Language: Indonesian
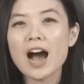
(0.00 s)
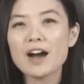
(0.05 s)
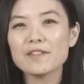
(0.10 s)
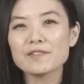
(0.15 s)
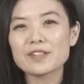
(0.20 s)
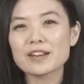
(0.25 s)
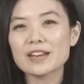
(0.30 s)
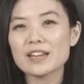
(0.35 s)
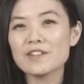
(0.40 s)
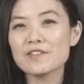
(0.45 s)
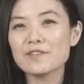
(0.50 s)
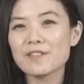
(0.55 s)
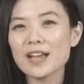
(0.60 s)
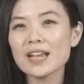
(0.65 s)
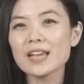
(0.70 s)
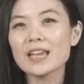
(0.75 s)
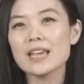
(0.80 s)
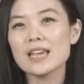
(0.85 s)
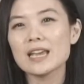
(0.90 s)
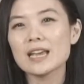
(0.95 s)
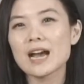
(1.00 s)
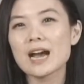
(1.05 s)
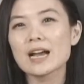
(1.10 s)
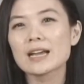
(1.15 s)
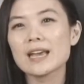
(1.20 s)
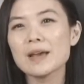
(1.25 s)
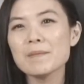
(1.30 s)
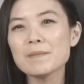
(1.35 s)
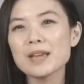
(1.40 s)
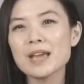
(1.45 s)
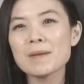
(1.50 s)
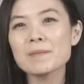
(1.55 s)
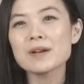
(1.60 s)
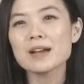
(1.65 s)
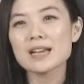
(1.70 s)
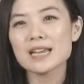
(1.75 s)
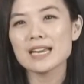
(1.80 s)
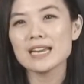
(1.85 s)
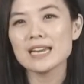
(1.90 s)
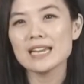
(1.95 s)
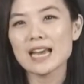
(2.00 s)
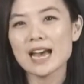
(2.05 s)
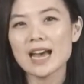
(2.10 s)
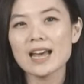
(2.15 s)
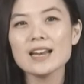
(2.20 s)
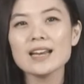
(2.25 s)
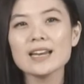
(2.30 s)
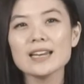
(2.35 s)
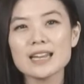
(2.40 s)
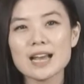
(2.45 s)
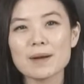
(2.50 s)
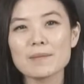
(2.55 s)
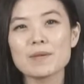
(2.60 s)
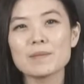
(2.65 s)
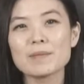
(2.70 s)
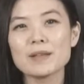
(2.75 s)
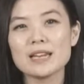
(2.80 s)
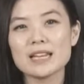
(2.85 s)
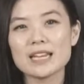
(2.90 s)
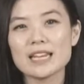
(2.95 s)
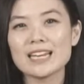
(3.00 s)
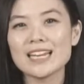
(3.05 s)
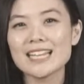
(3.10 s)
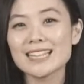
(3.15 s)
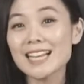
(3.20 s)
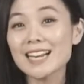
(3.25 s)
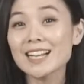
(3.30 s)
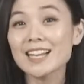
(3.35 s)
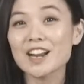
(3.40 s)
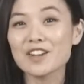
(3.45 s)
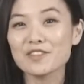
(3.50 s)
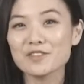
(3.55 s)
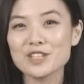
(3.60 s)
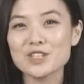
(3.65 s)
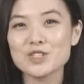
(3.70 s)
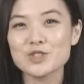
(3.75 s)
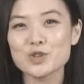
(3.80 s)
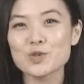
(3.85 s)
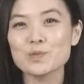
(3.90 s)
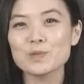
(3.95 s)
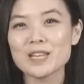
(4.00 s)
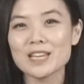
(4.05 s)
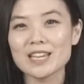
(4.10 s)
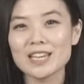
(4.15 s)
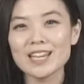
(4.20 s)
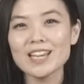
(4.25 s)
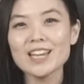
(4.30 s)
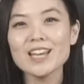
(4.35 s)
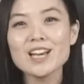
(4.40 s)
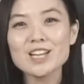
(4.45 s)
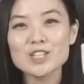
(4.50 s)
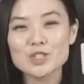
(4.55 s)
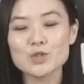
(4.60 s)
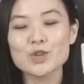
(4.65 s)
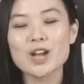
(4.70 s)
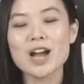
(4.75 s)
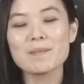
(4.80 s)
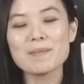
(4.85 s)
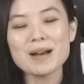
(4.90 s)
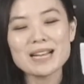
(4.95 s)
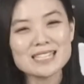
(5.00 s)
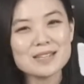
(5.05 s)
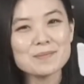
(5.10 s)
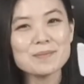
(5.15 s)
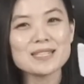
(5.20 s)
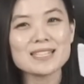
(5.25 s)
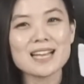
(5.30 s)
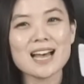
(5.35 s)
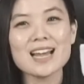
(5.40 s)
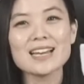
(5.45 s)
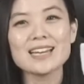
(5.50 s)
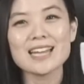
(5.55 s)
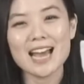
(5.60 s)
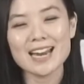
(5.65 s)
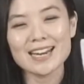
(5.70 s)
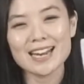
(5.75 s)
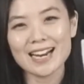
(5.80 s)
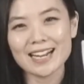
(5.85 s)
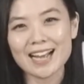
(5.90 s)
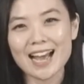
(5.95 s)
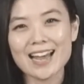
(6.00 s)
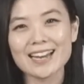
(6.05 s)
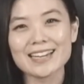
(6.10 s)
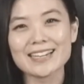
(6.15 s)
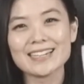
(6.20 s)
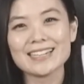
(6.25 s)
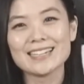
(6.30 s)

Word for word: After Effects hingga game-game kekinian yang memiliki detail grafis cukup tinggi juga masih bisa diandalkan.